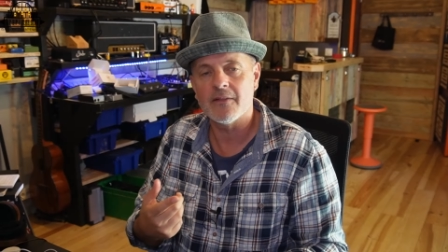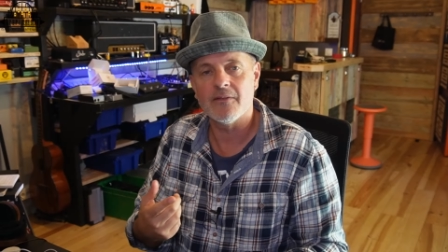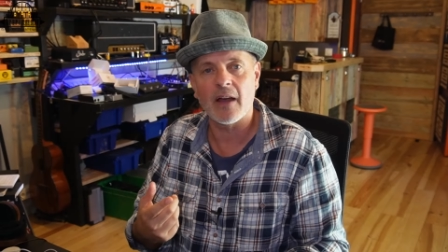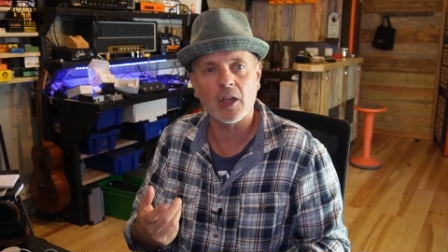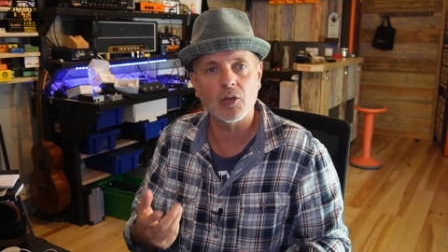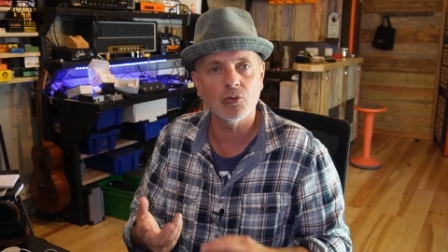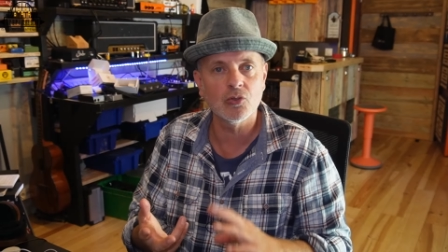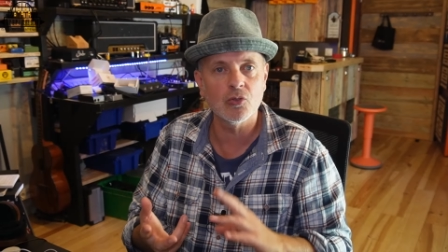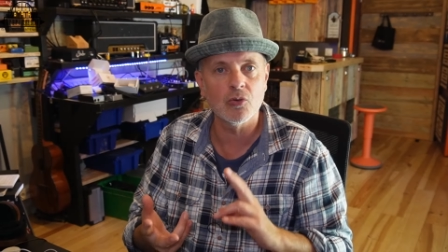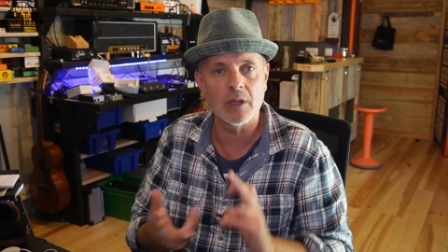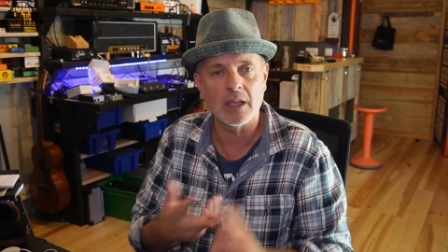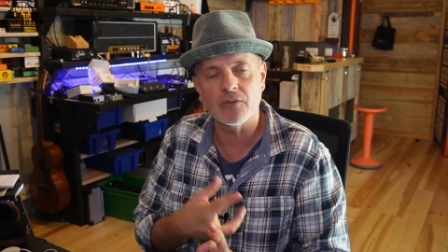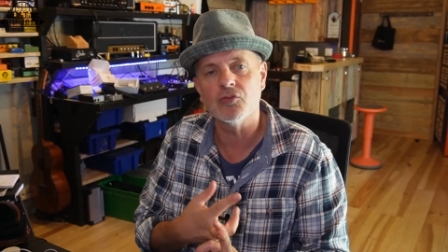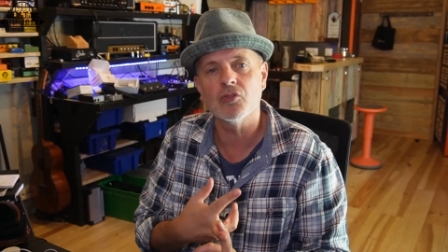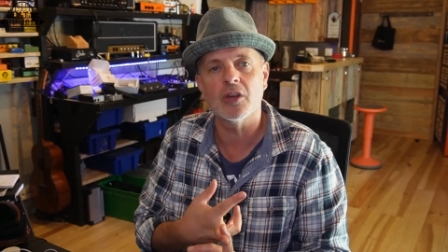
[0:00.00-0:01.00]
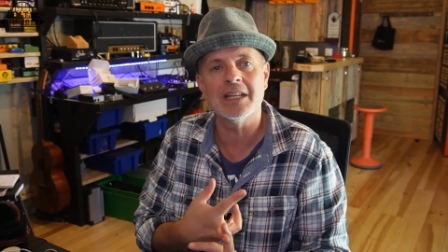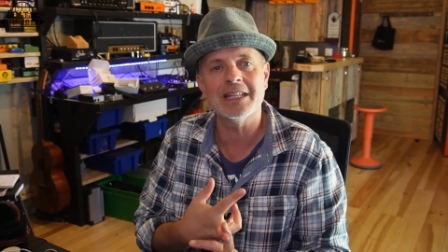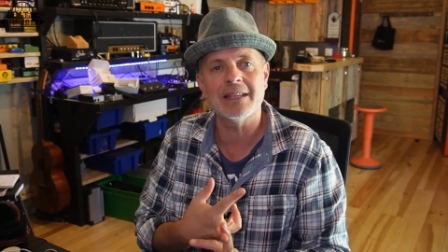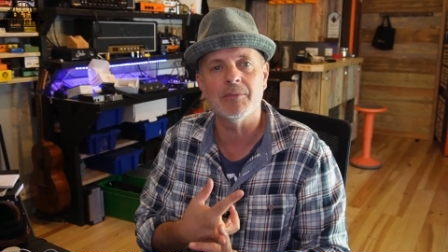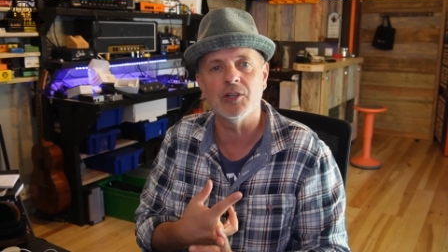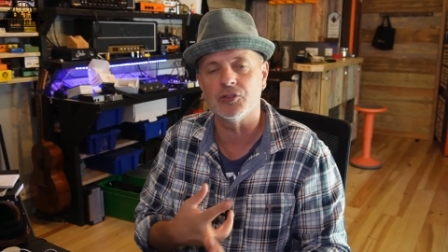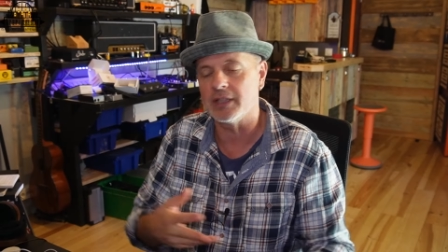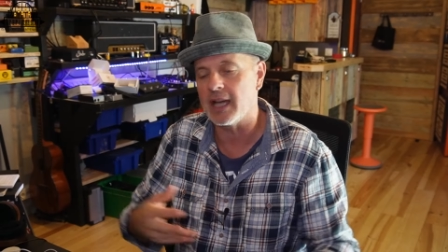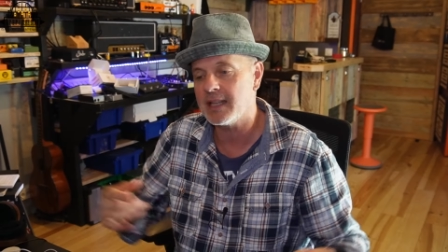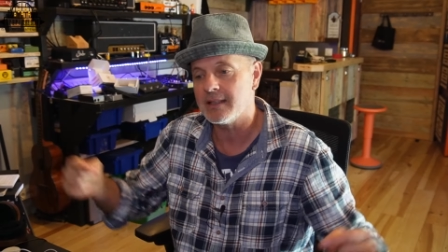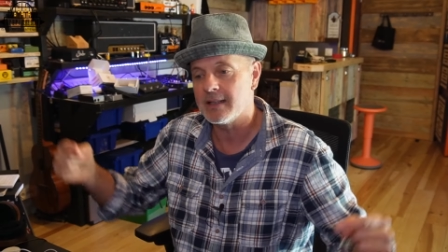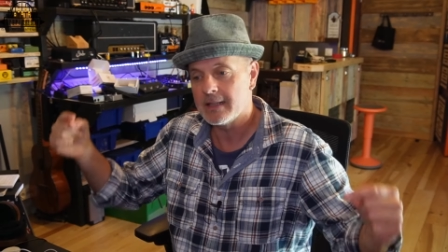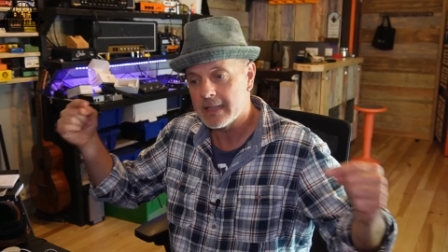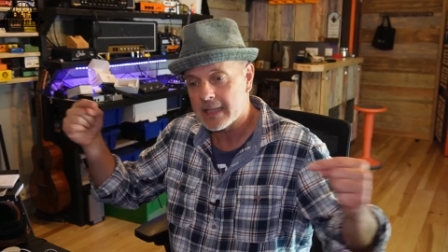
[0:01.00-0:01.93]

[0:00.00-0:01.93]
VariAudio Audio et que vous connaissez Melodyne,